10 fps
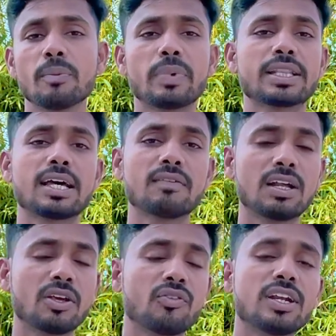बताने
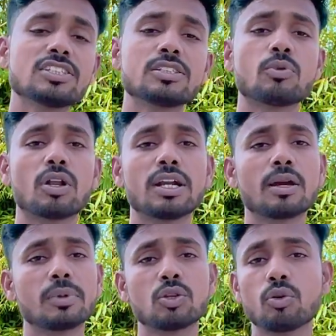वाले हैं फ्रेंड्स इस पर ऑलरेडी
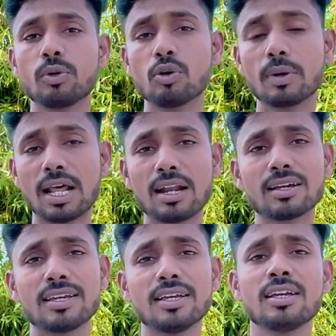हमने दो वीडियो बना
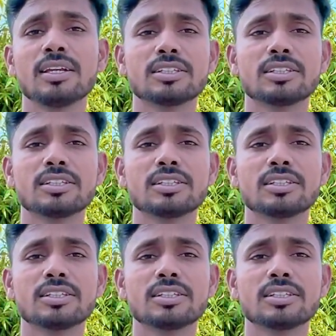रखे हैं